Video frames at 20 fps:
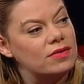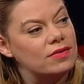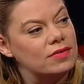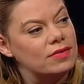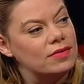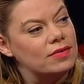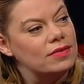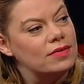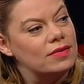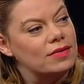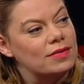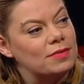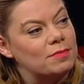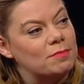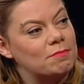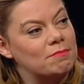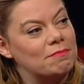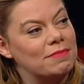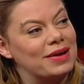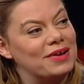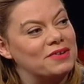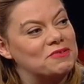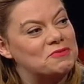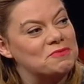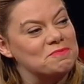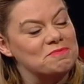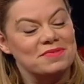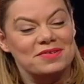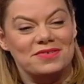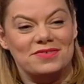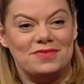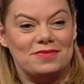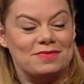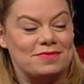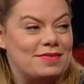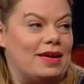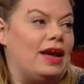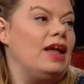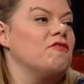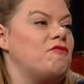Sério? Mas, mas
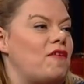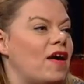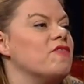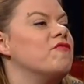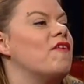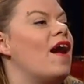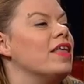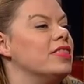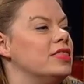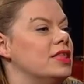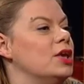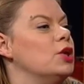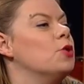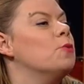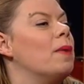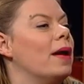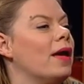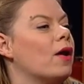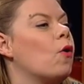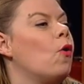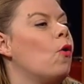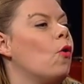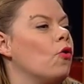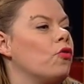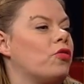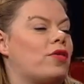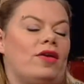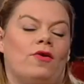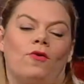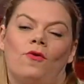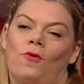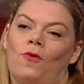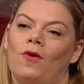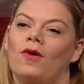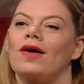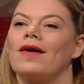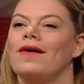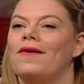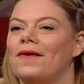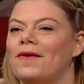daquele fado de ali, é? o bem rude, que ele
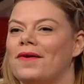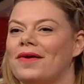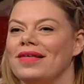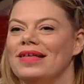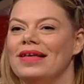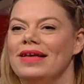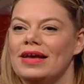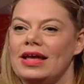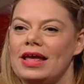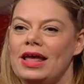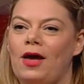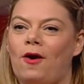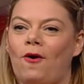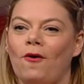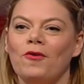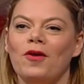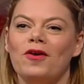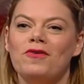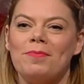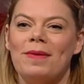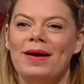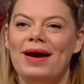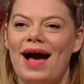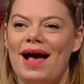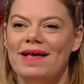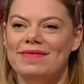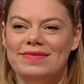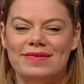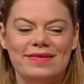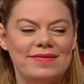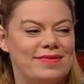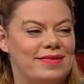toma, toma, e com dois bagaços em